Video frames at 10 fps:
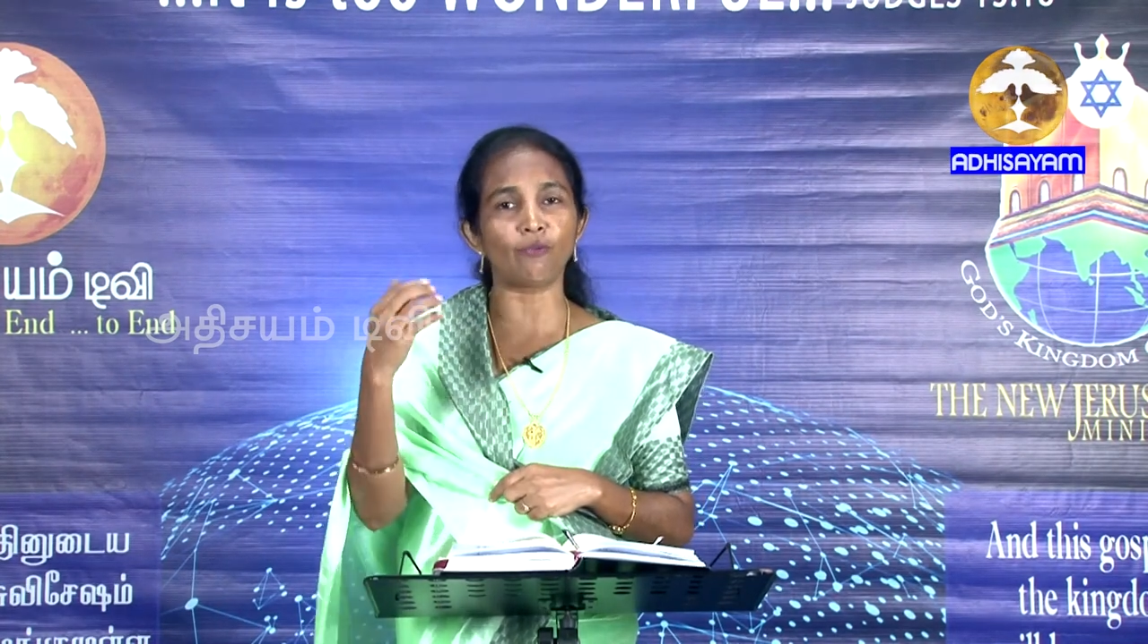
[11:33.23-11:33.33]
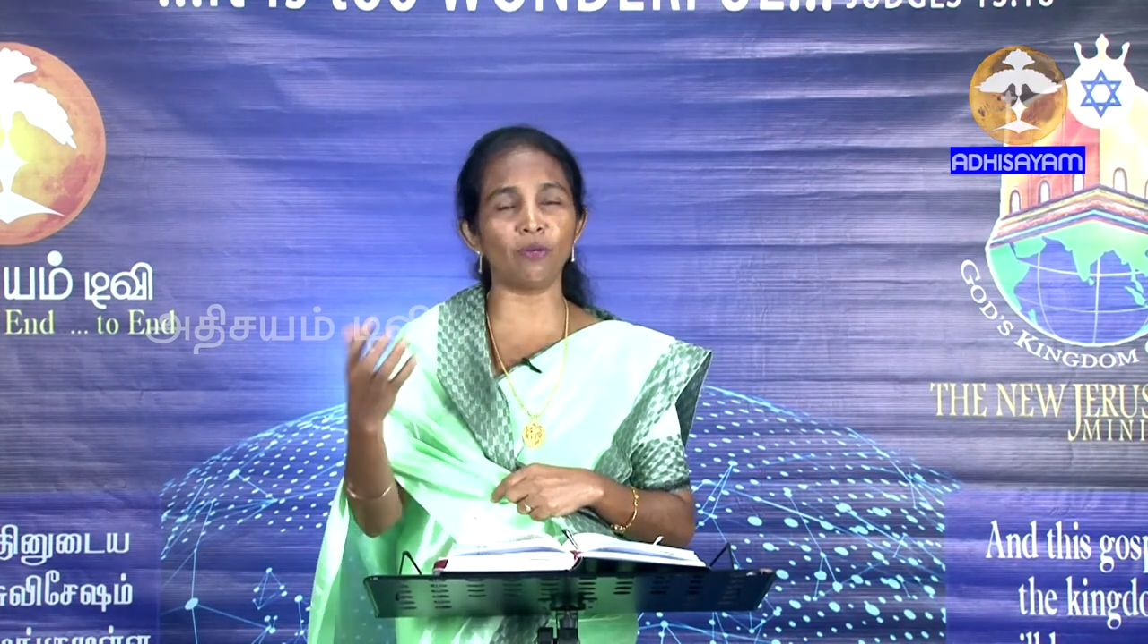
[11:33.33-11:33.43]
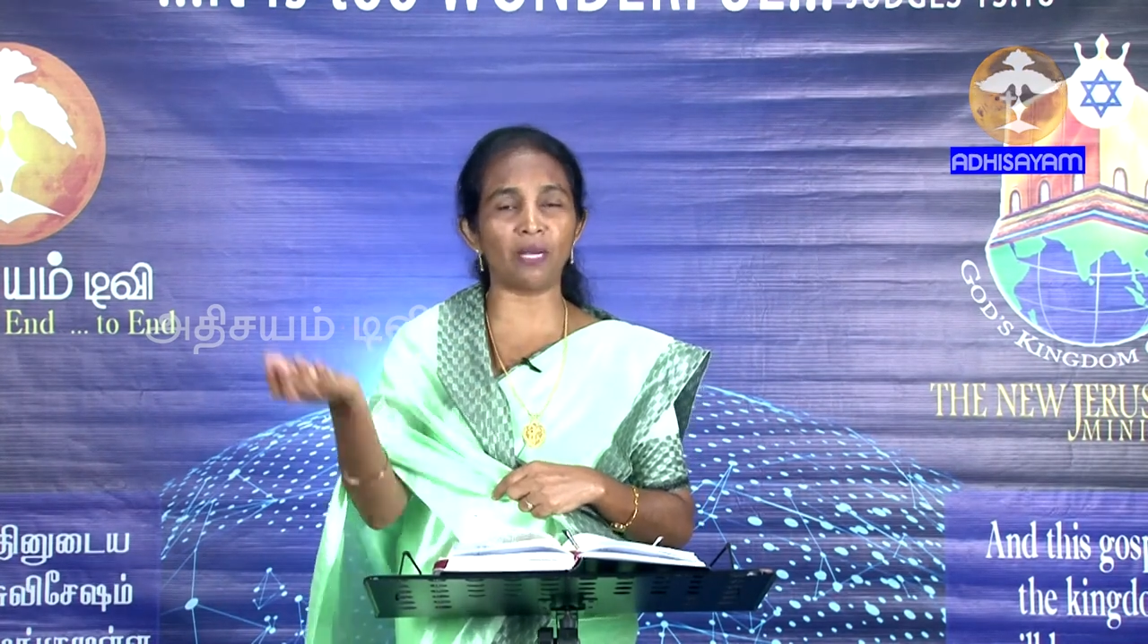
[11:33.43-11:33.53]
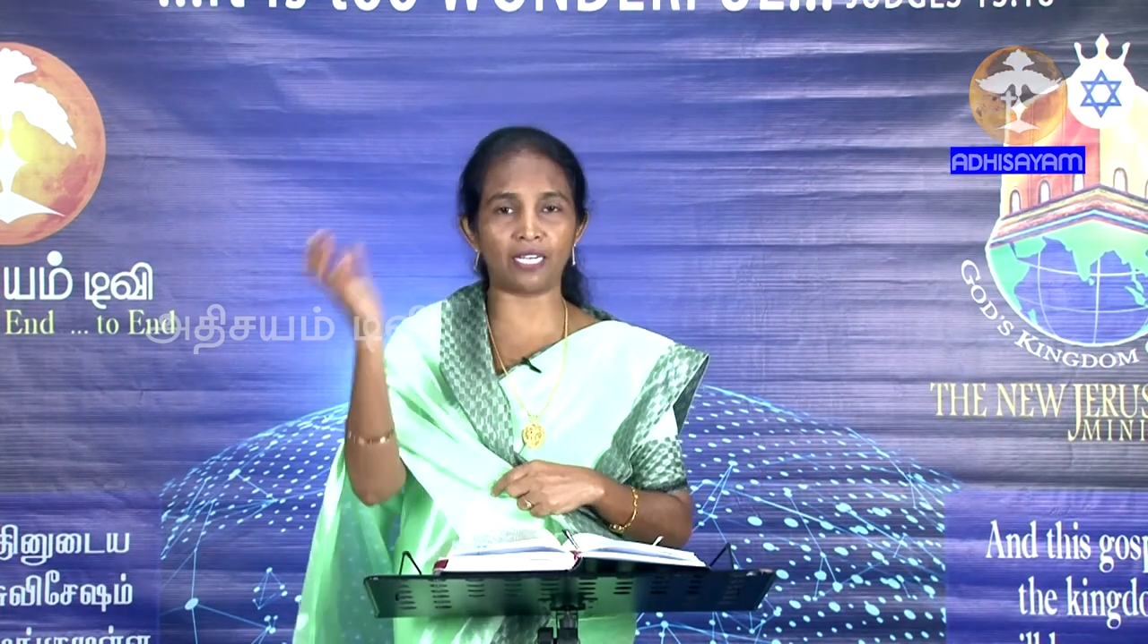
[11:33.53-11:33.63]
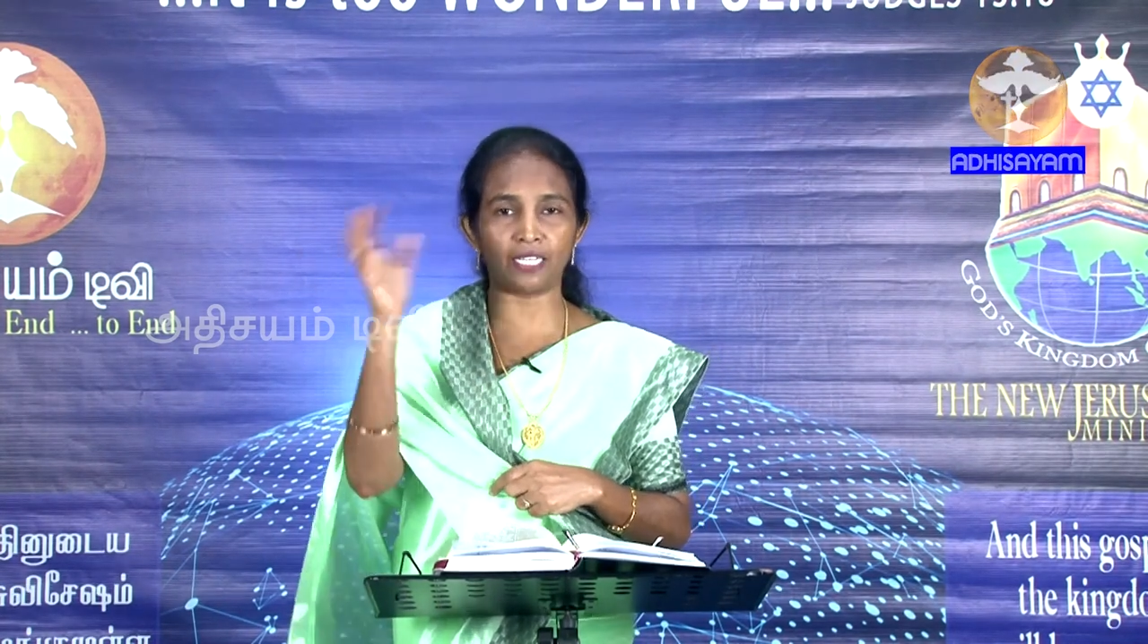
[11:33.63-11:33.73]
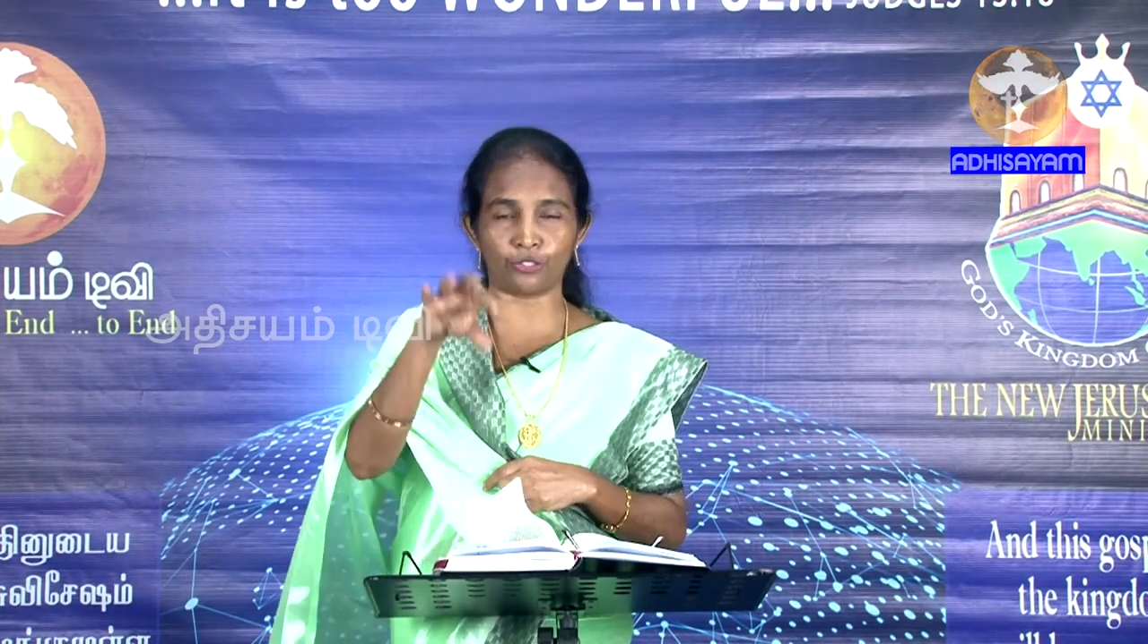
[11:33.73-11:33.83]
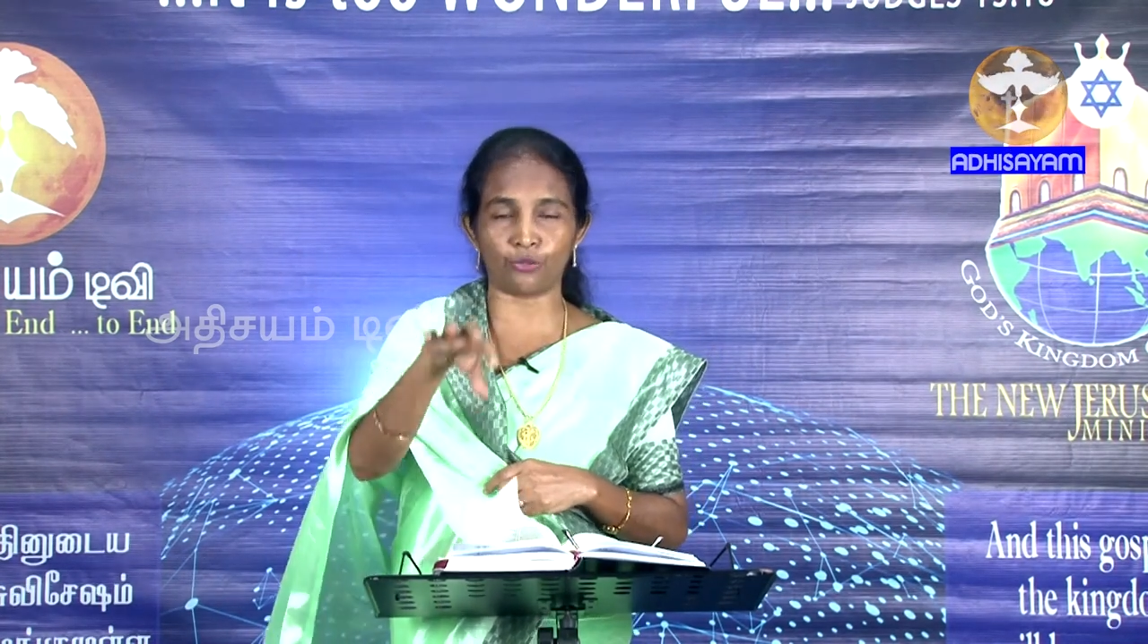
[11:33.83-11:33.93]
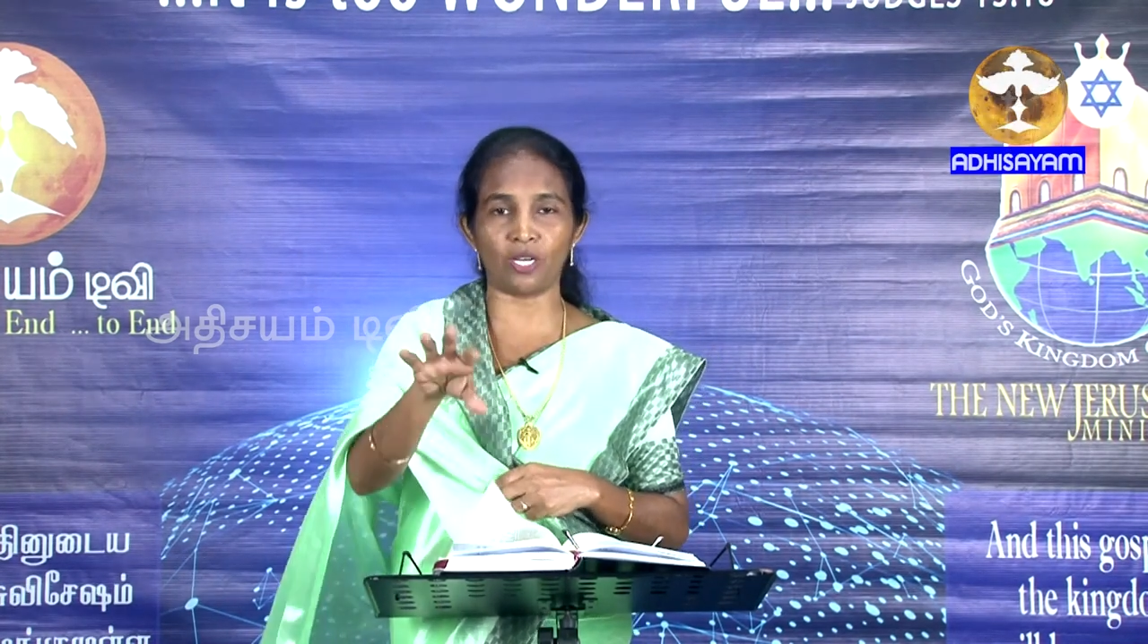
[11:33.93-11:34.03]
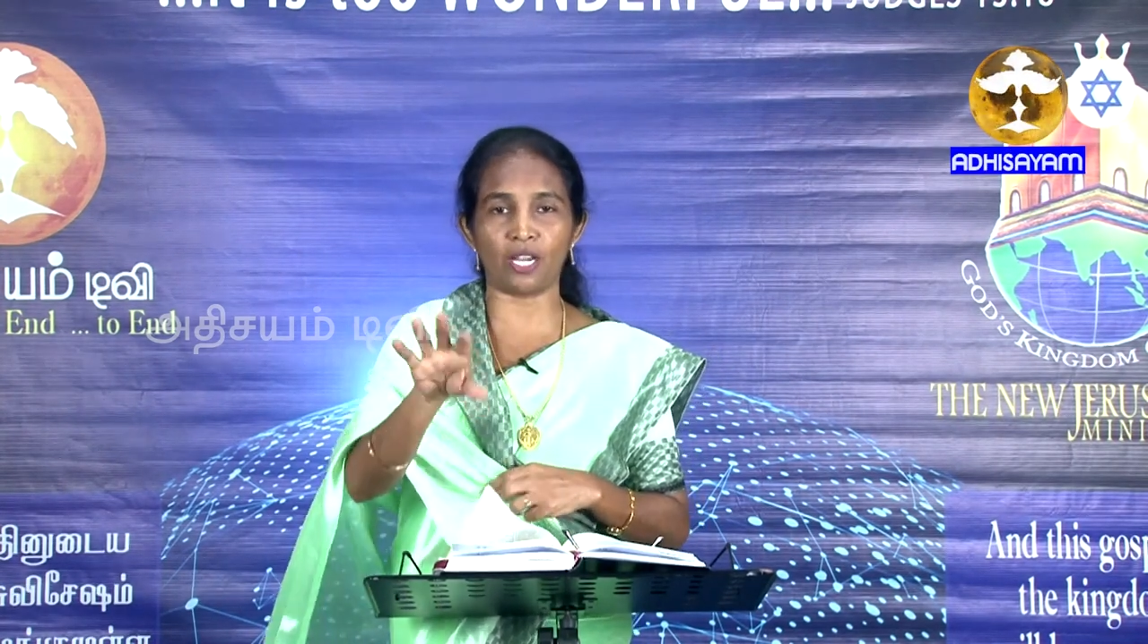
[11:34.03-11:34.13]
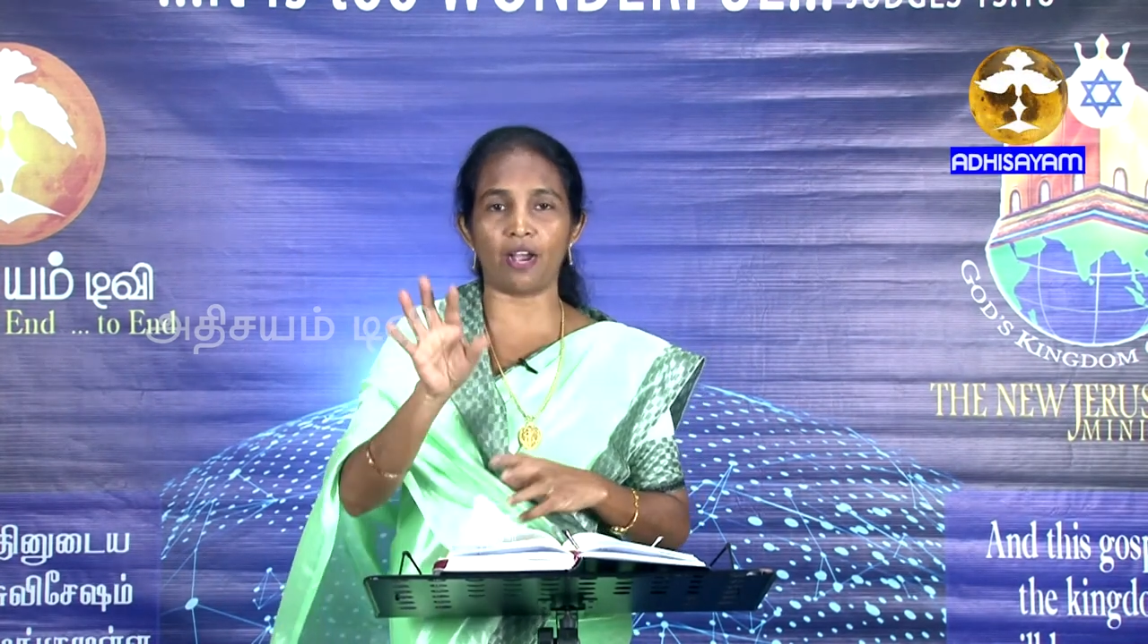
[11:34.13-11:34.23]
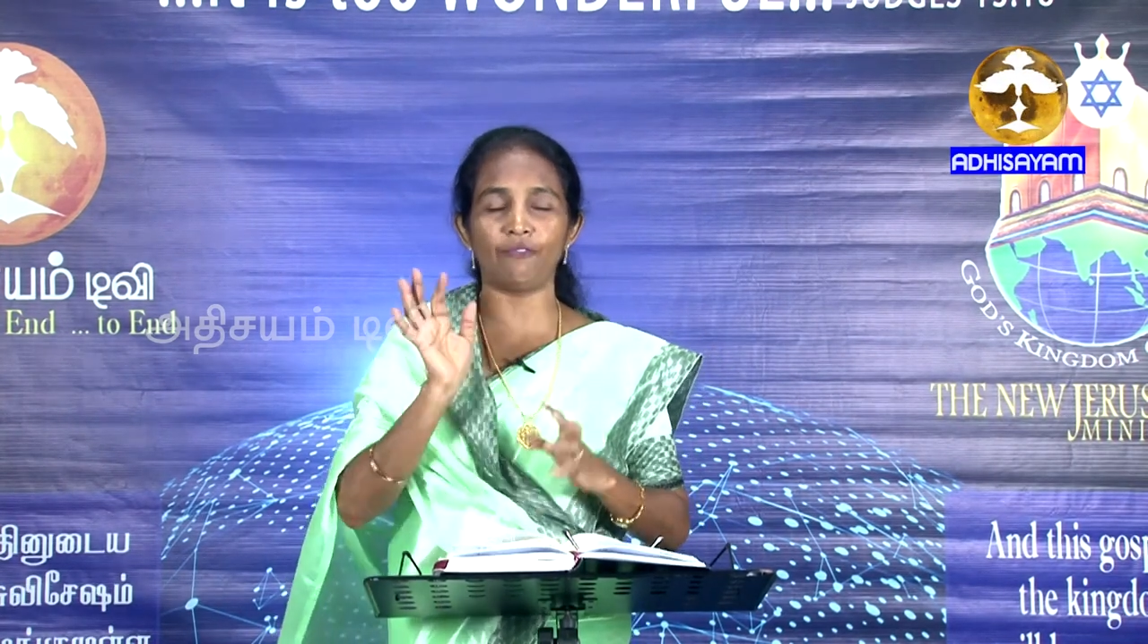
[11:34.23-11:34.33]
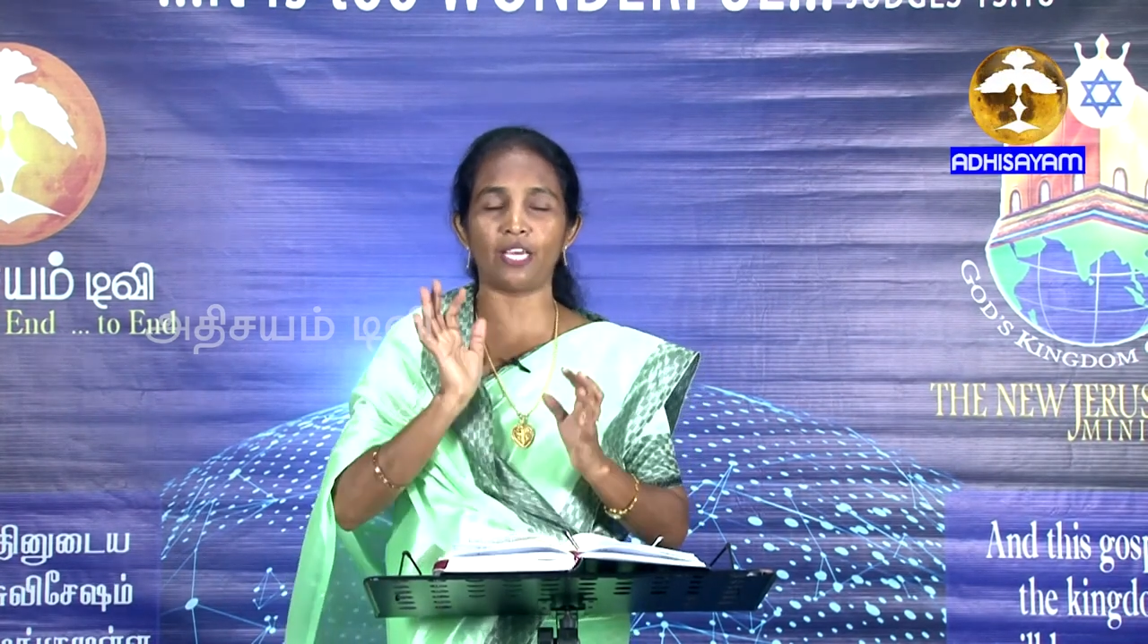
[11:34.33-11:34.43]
சவுல் மேலே கத்தருடைய